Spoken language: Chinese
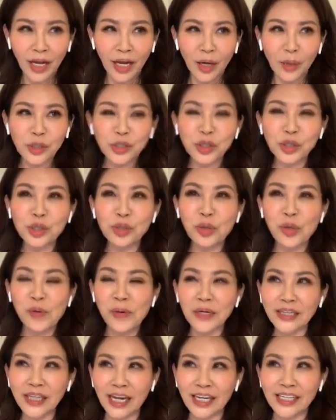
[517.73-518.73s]
我就说
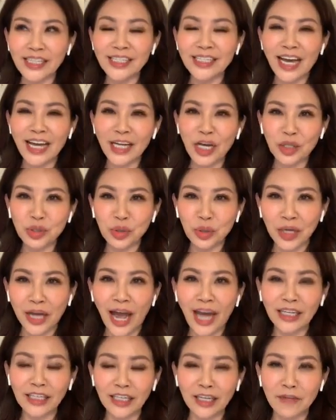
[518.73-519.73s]
我等一下要去
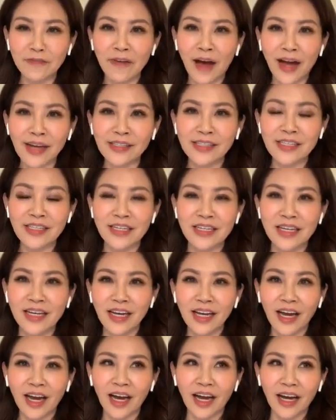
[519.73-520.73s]
看一个房子，
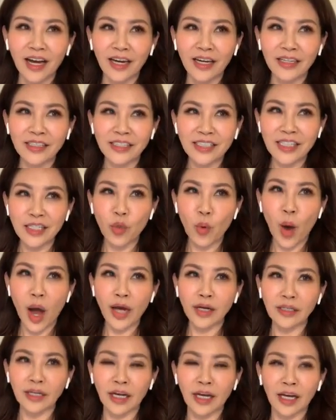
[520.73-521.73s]
呃希
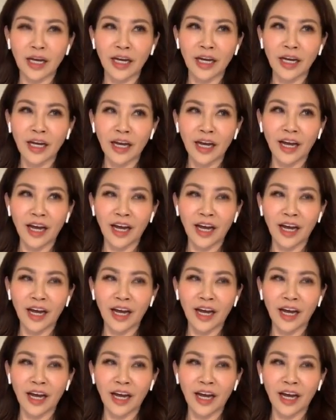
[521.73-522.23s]
望呢。